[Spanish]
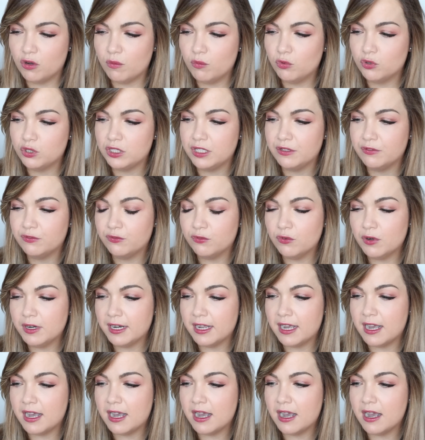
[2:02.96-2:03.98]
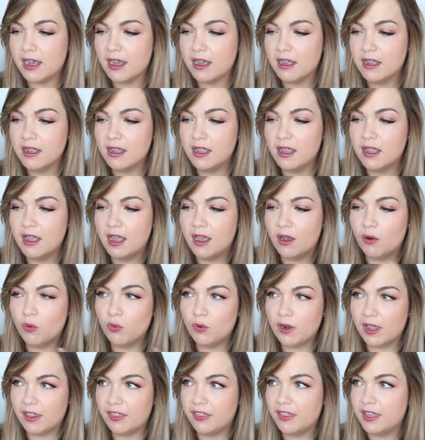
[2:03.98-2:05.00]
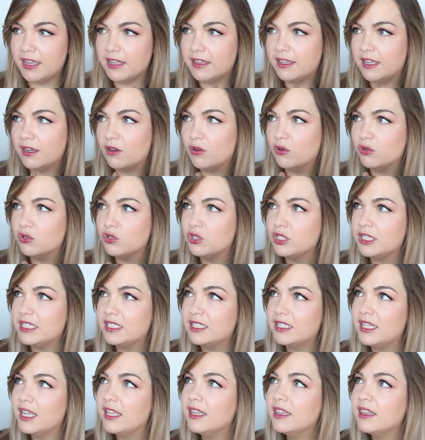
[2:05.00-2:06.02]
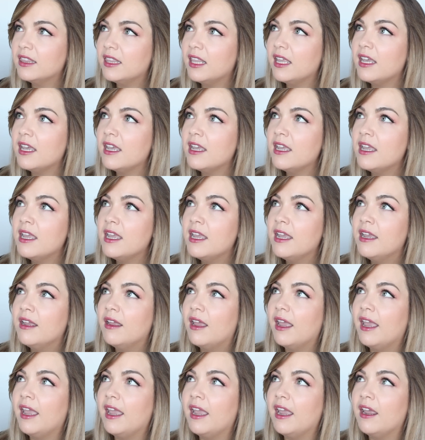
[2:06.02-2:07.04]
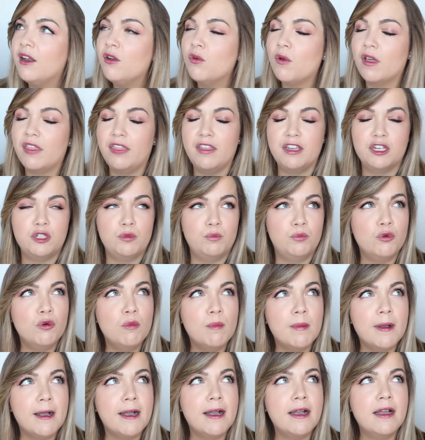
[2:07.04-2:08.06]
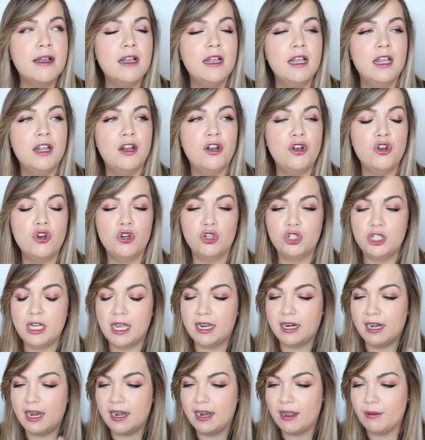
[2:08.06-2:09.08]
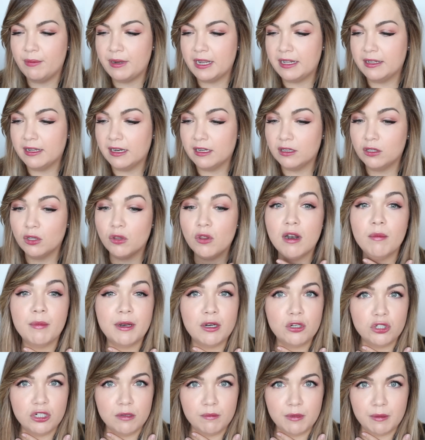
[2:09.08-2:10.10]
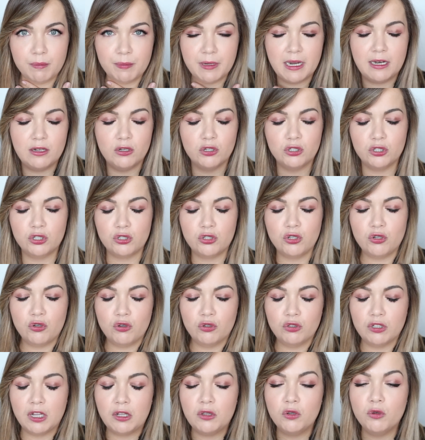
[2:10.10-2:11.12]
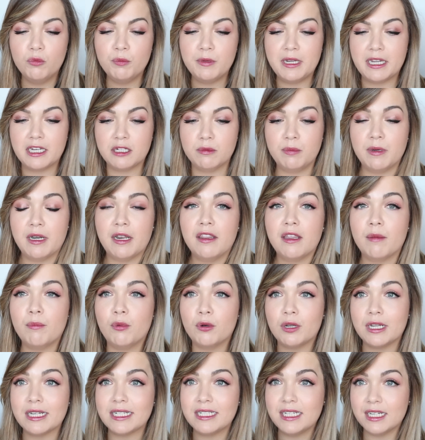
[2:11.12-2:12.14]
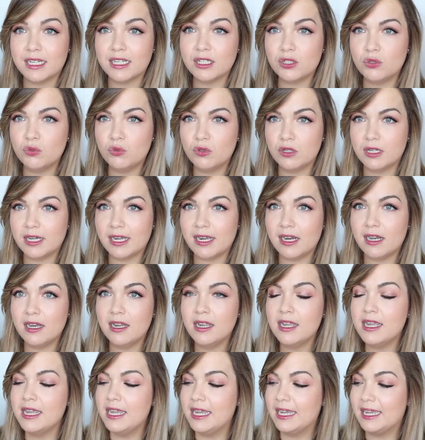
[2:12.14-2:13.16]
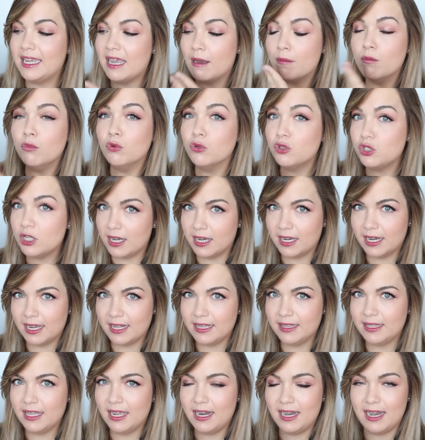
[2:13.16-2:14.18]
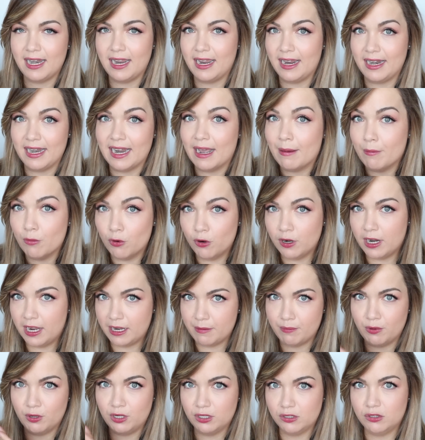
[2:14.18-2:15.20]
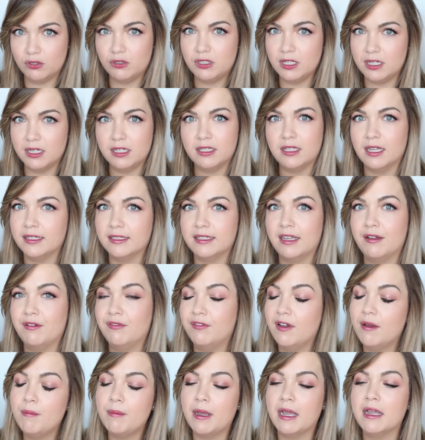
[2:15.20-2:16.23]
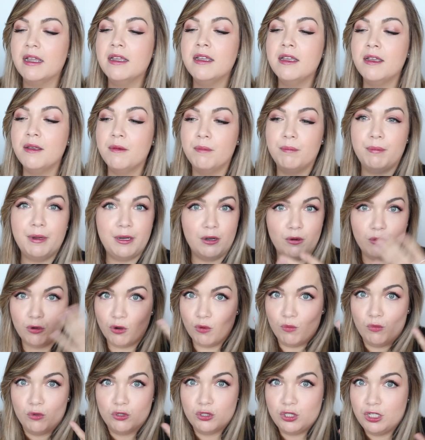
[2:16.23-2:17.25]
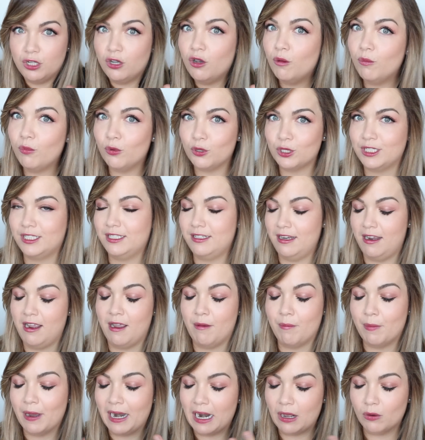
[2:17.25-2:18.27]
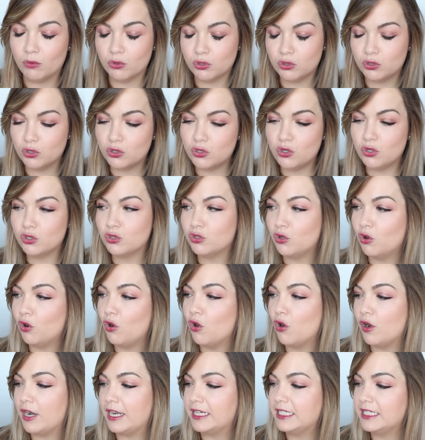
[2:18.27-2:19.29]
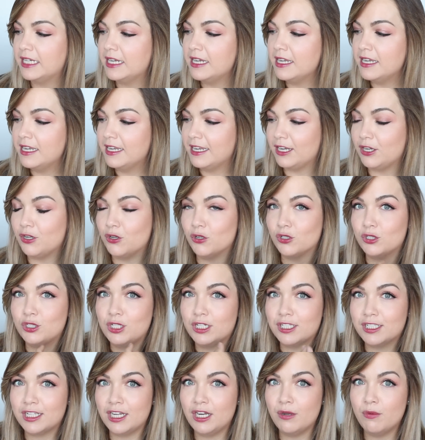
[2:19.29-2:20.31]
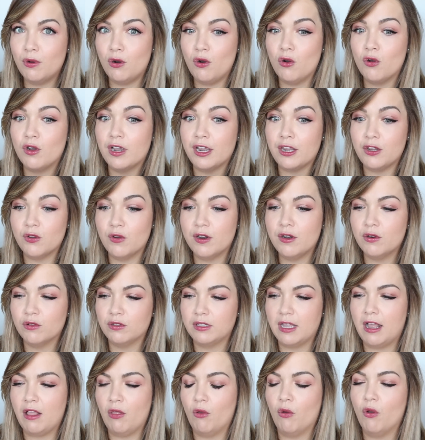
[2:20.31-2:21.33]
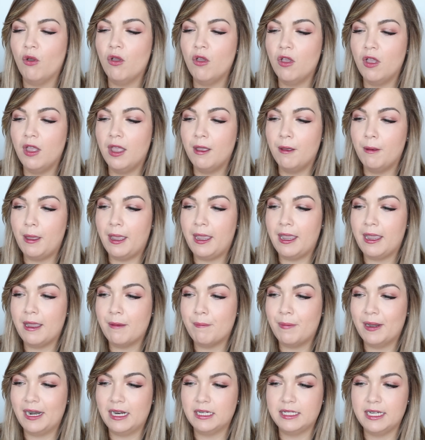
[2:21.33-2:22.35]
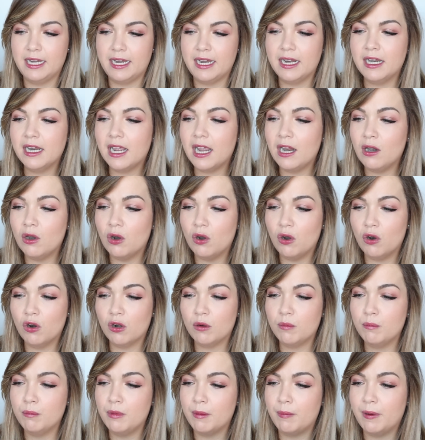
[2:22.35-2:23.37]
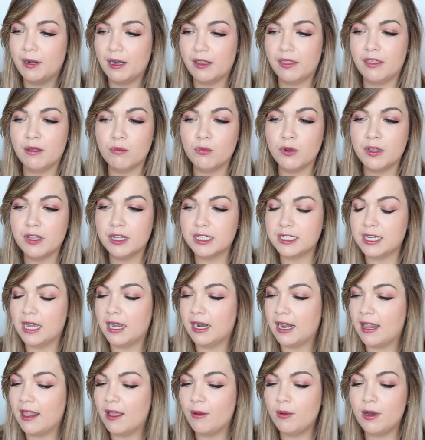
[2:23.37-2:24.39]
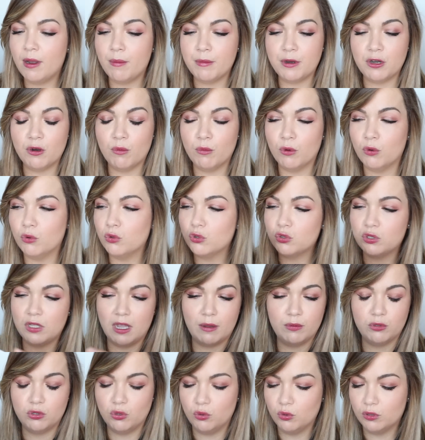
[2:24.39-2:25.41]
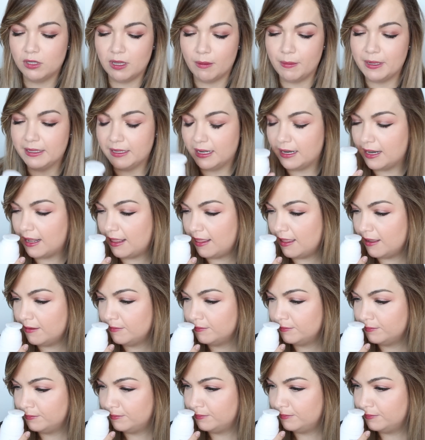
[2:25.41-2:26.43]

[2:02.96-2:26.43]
como si fuera un aceite consistente, eh, no hace espuma, no se aclara bien del todo, al menos en mi piel. Yo os estoy contando mi experiencia porque sé que es un gel que a mucha gente le enamora y por eso tiene tanta fama. Pero como os digo, pues eh, para gustos los colores y yo os describo lo que yo he notado. Eh, para seguir el olor me parece muy desagradable, a mí no me gusta absolutamente nada.